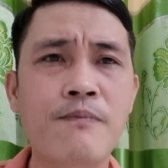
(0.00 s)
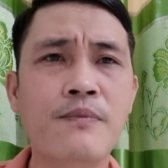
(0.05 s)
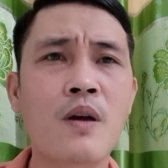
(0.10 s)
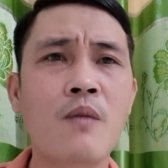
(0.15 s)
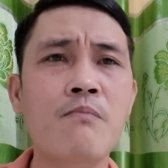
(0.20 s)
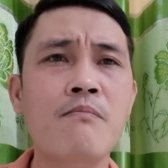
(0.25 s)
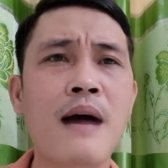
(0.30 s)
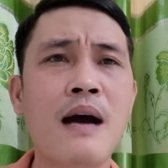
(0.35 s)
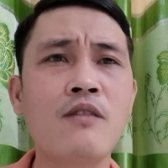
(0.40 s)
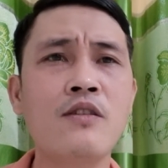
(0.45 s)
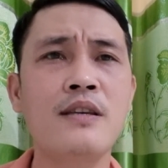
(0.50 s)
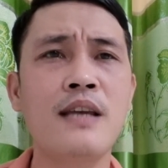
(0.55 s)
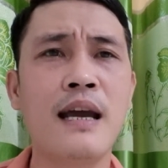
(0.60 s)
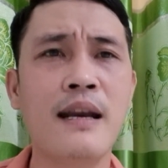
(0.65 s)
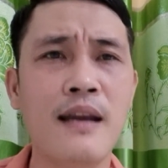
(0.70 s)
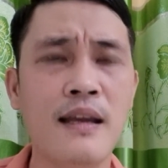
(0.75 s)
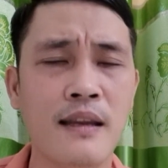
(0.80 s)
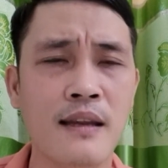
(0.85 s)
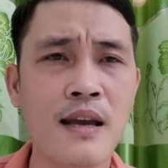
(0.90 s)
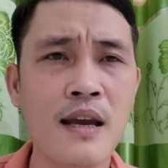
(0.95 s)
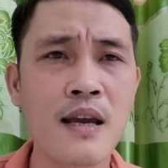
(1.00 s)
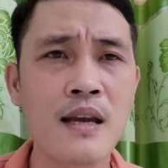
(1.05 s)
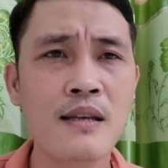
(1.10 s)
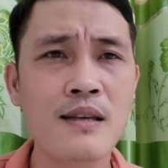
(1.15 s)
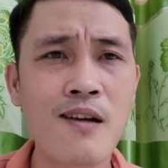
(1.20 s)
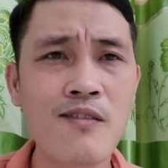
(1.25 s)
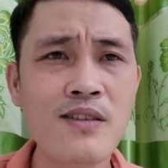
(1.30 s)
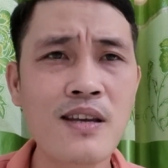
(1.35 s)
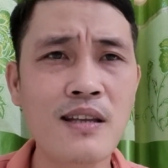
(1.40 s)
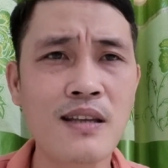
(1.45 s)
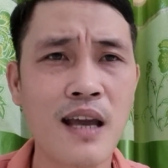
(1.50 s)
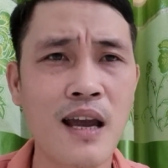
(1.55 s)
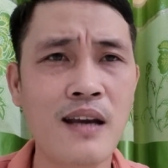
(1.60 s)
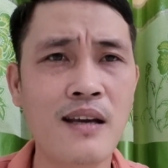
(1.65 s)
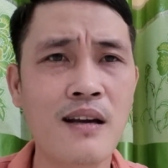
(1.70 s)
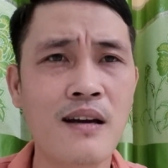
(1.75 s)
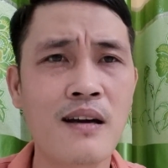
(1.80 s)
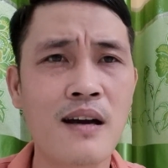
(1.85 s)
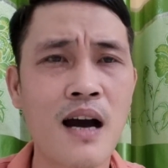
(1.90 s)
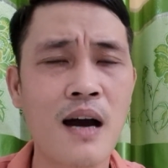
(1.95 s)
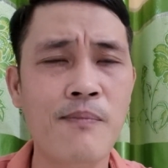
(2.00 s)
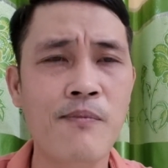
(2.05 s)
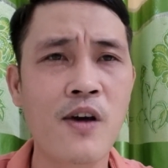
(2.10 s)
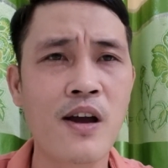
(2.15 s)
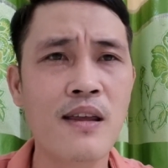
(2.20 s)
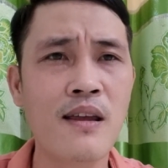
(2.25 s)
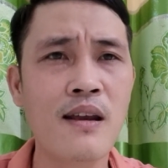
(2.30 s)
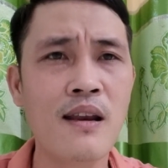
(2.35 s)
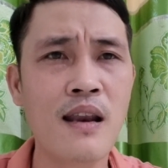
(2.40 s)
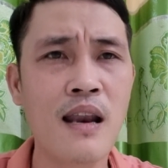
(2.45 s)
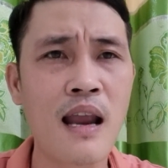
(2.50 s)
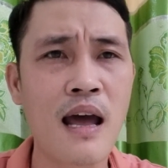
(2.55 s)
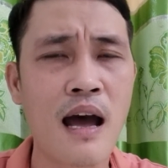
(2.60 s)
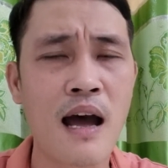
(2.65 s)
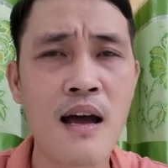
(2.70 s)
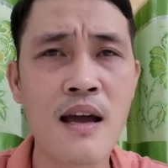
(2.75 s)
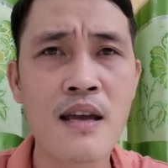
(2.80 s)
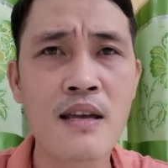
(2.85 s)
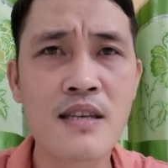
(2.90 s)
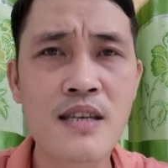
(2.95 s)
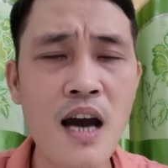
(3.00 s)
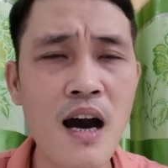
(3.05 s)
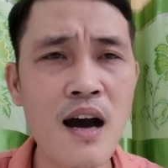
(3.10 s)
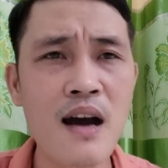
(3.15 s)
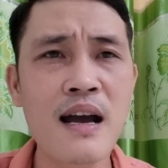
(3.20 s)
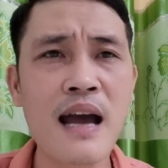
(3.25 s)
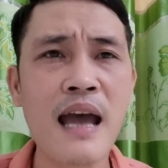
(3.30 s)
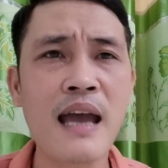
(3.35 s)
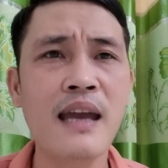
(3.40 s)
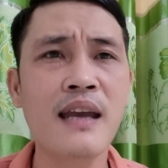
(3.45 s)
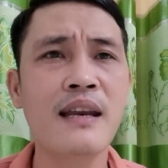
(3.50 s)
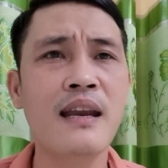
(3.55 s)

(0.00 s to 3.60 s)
thông báo cho gia đình giống như thể trường hợp như là chờ ngày